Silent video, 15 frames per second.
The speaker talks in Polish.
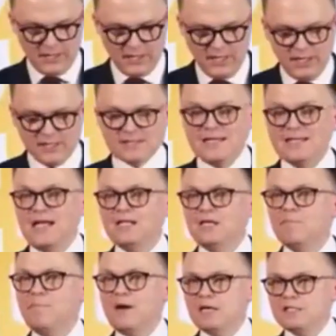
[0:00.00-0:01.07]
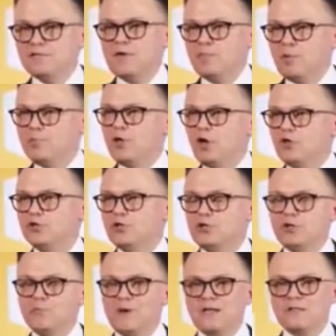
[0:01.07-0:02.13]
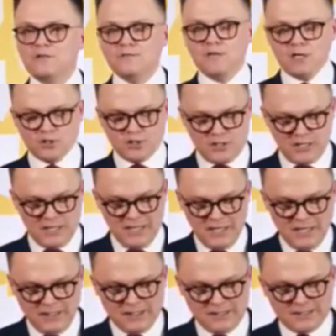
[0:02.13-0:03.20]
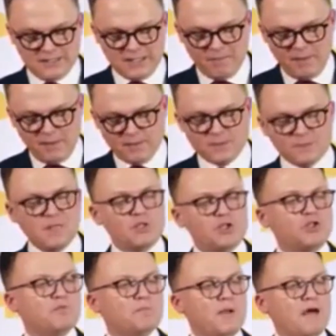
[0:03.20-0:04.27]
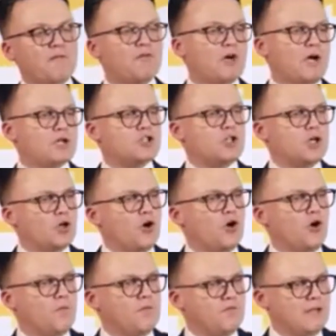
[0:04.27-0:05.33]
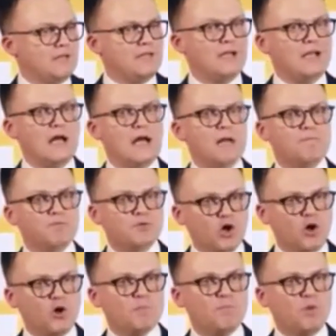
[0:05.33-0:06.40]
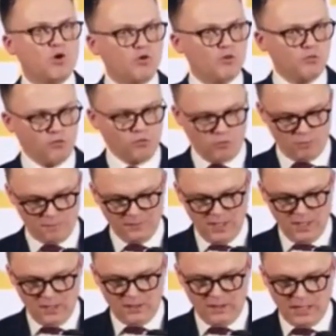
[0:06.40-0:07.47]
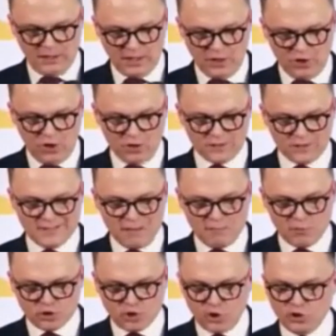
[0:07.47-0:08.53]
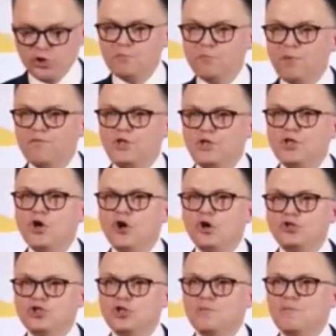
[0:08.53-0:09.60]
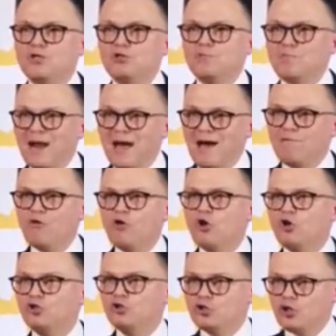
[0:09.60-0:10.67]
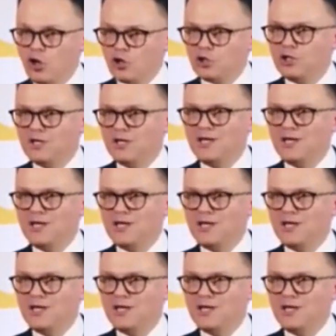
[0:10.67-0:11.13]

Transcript: Zadaniem państwa, po piąte, i to bardzo ważne, jest zabezpieczyć prawo każdego obywatela do pochówku. Dlatego samorządy powinny otrzymać prawo kontroli